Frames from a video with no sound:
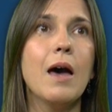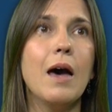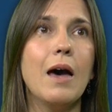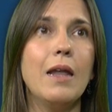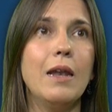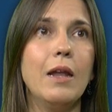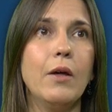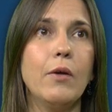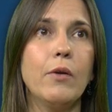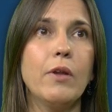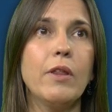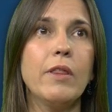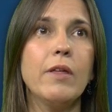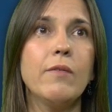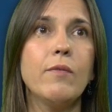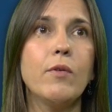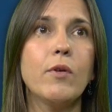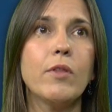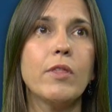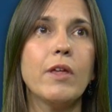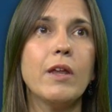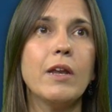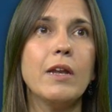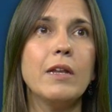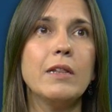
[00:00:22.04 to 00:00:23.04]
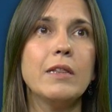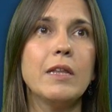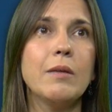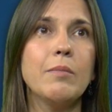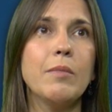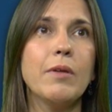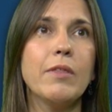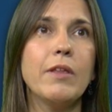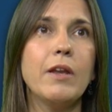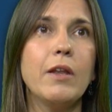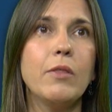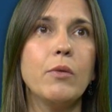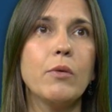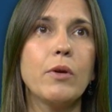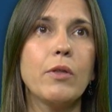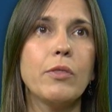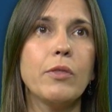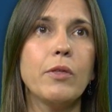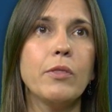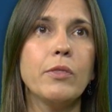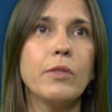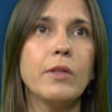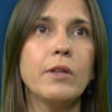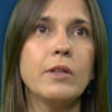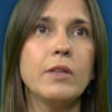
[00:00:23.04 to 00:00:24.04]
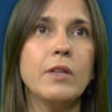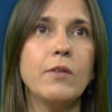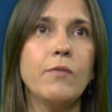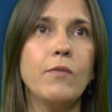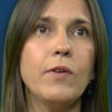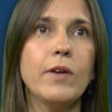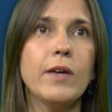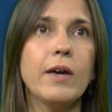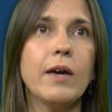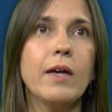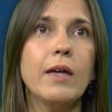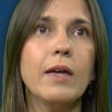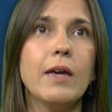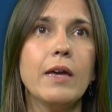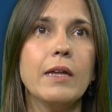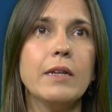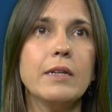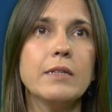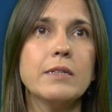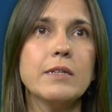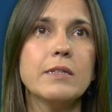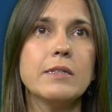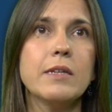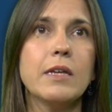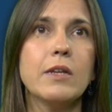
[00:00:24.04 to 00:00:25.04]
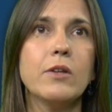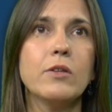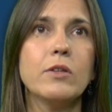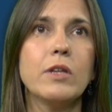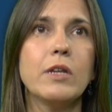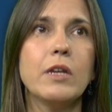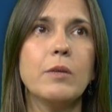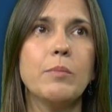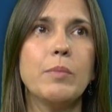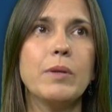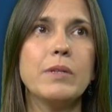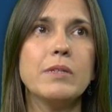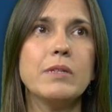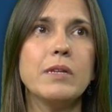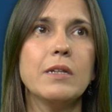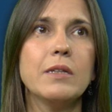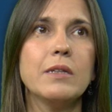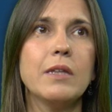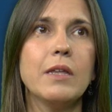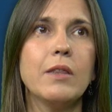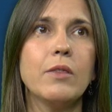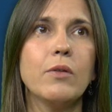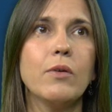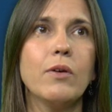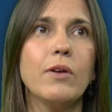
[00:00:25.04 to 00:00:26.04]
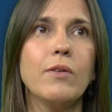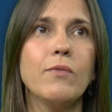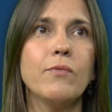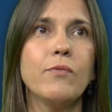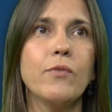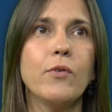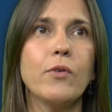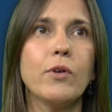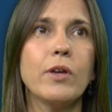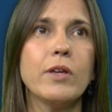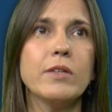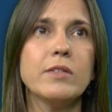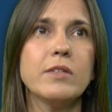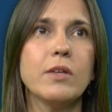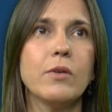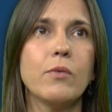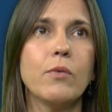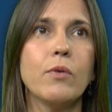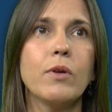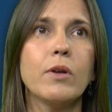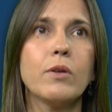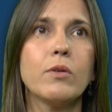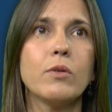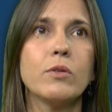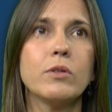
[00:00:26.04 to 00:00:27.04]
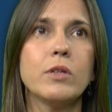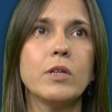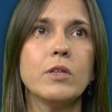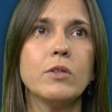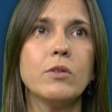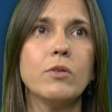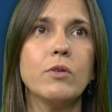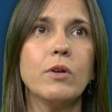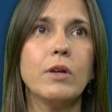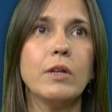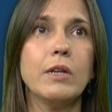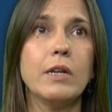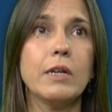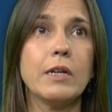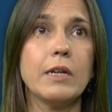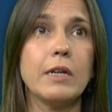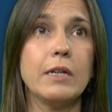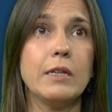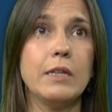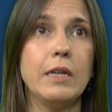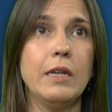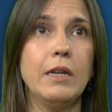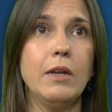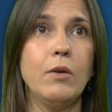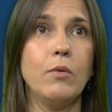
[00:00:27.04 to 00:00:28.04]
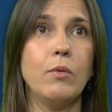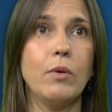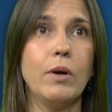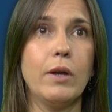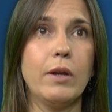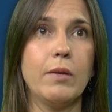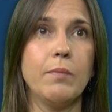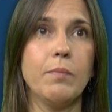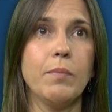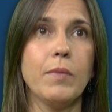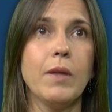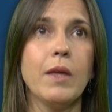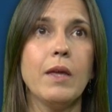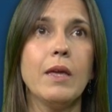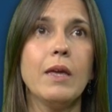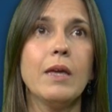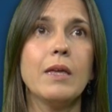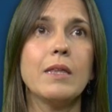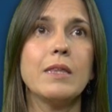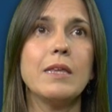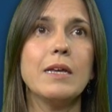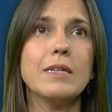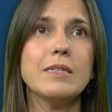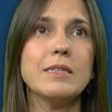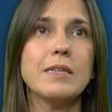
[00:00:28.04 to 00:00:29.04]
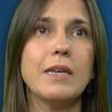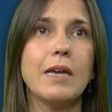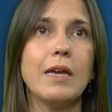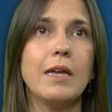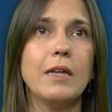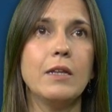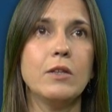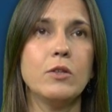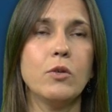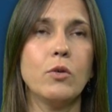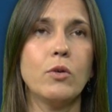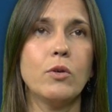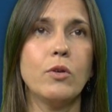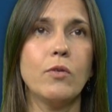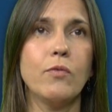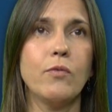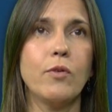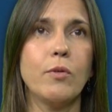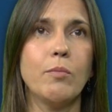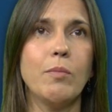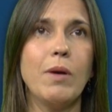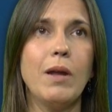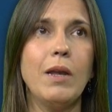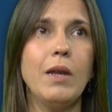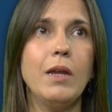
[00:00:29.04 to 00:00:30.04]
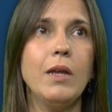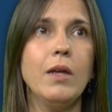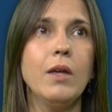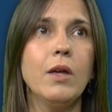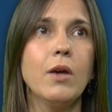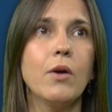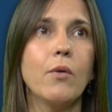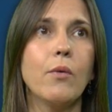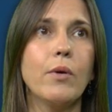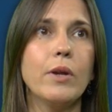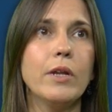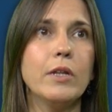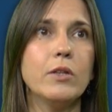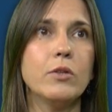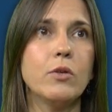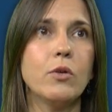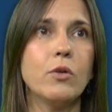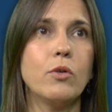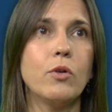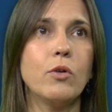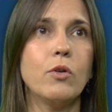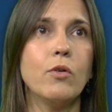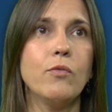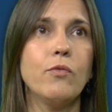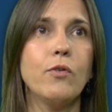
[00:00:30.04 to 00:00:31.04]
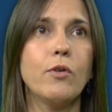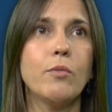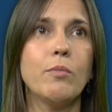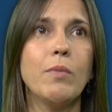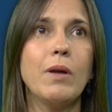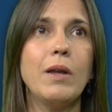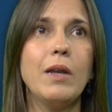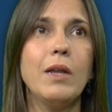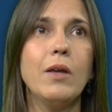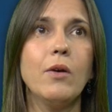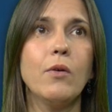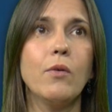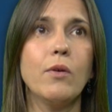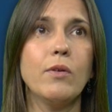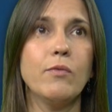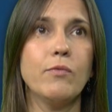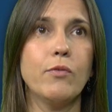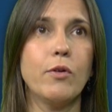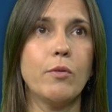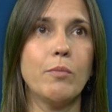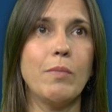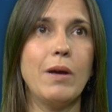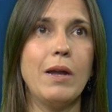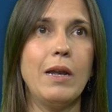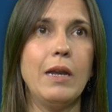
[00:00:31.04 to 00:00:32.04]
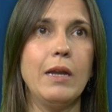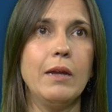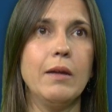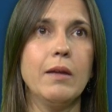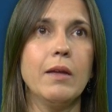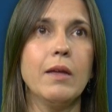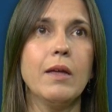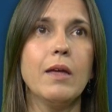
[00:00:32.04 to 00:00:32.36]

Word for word: A la hora de abordar el tema de la educación científica es necesario tener presentes dos enfoques según el contexto en el que tiene lugar, ya sea en entornos formales o en entornos no formales o informales.